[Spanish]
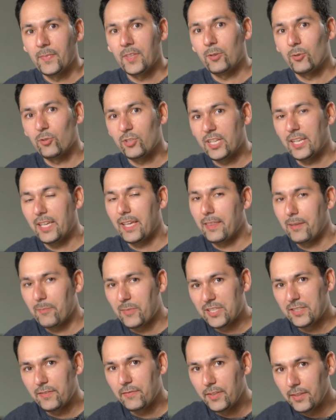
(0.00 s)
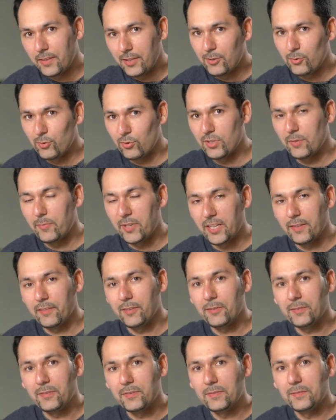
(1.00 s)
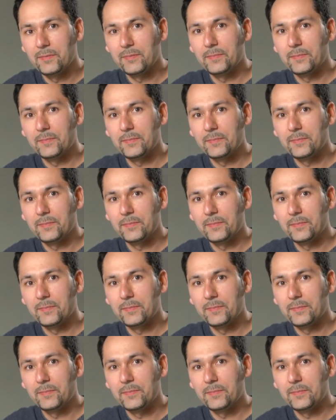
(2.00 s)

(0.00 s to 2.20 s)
cosa que hace más difícil su separación.